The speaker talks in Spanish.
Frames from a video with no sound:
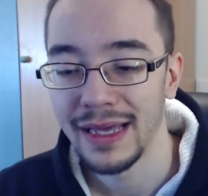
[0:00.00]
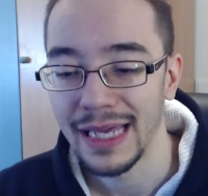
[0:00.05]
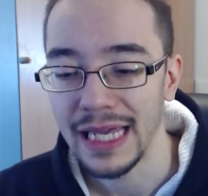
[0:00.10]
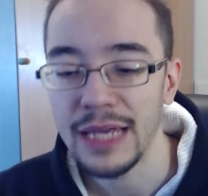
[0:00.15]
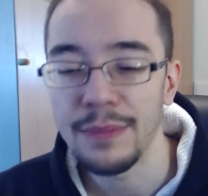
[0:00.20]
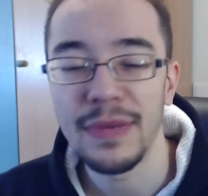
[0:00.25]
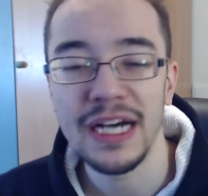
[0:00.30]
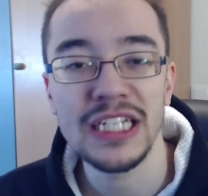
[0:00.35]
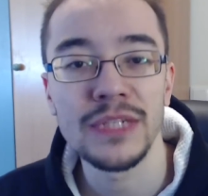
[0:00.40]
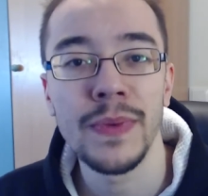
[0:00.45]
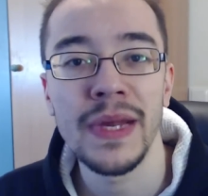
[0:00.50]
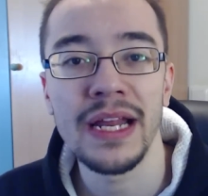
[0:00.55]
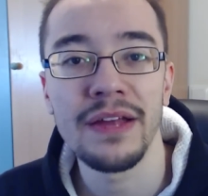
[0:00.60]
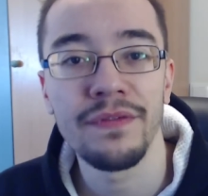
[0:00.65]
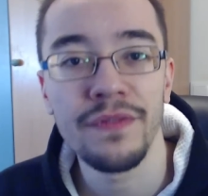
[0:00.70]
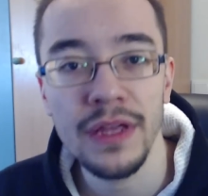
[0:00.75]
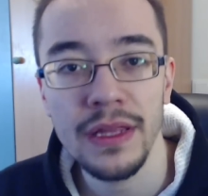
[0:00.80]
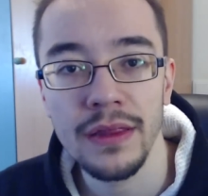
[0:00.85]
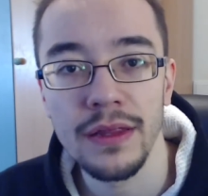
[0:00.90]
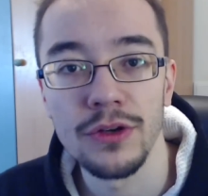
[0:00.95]
y más
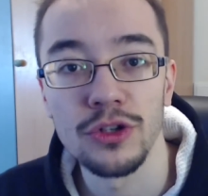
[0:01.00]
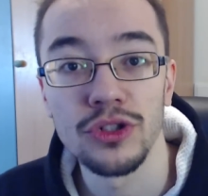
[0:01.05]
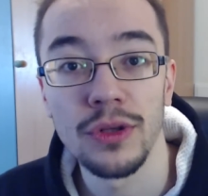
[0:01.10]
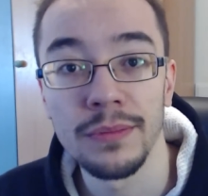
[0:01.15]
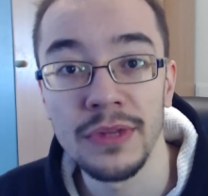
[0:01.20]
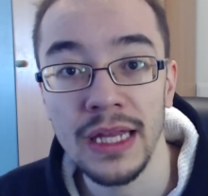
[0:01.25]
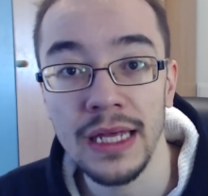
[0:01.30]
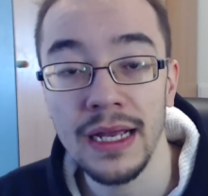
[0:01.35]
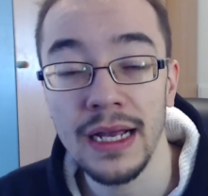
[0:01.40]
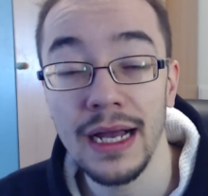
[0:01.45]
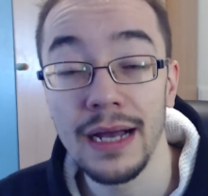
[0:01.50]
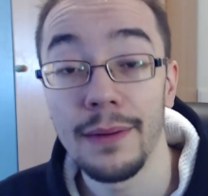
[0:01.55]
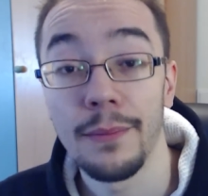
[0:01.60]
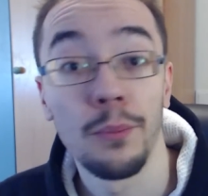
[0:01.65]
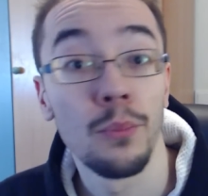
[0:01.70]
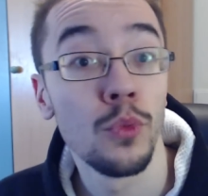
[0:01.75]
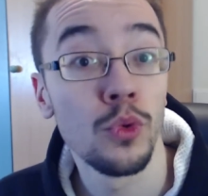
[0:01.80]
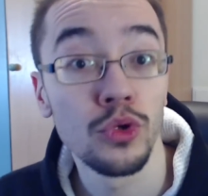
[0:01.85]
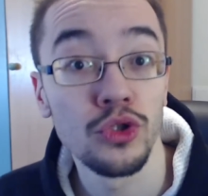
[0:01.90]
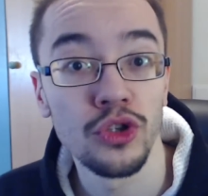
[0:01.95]
beneficios obtenga,
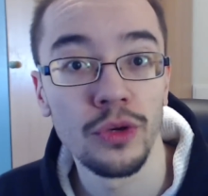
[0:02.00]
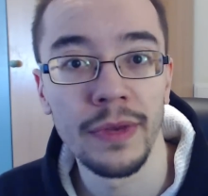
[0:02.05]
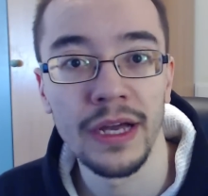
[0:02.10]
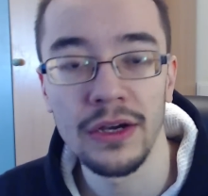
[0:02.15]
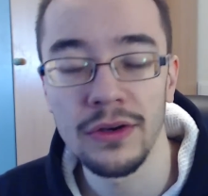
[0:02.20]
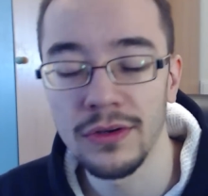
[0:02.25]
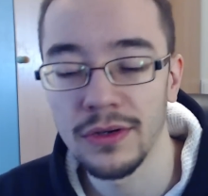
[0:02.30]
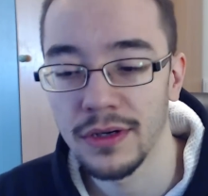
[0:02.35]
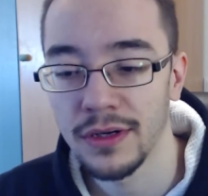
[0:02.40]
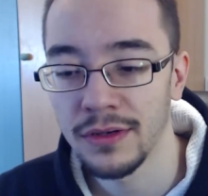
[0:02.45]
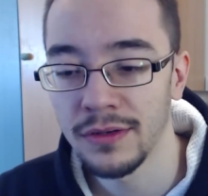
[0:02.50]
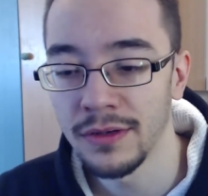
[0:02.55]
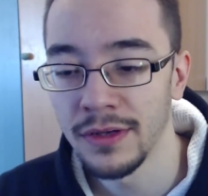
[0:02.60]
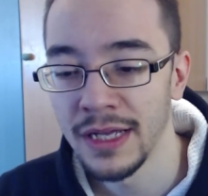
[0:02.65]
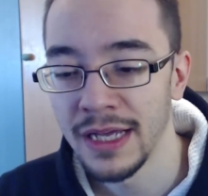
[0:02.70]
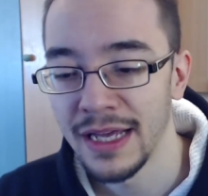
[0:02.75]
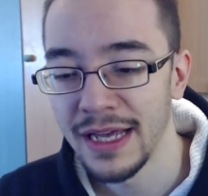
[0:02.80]
mucho mejor, ¿no?